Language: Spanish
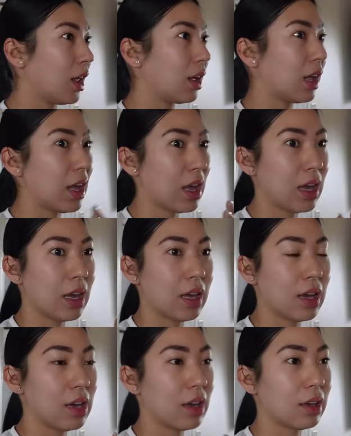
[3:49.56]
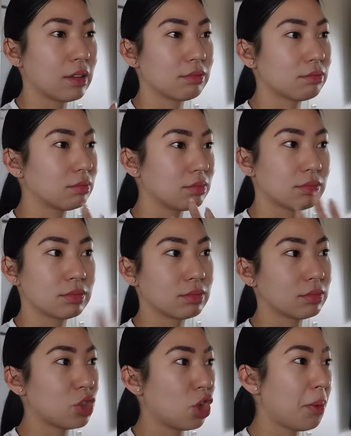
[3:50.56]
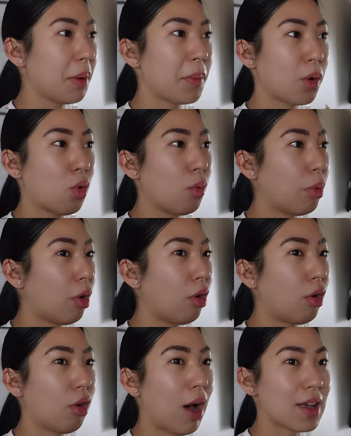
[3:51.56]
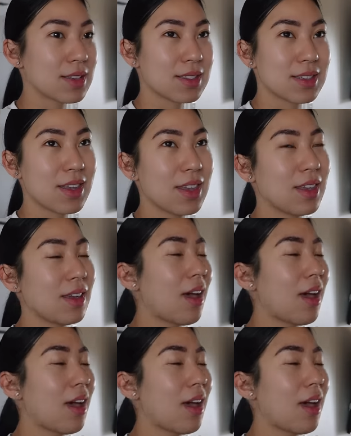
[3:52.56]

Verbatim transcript: eh, yo no me preocupo así,